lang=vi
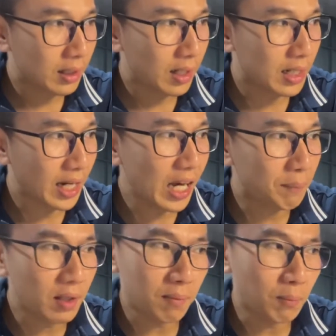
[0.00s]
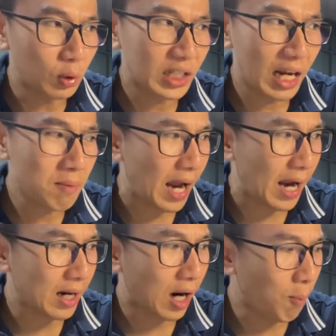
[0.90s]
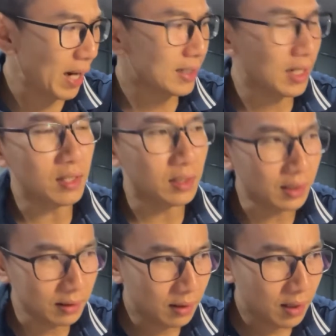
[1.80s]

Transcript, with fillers: thì ngay lập tức buổi sáng bạn không ăn vậy nữa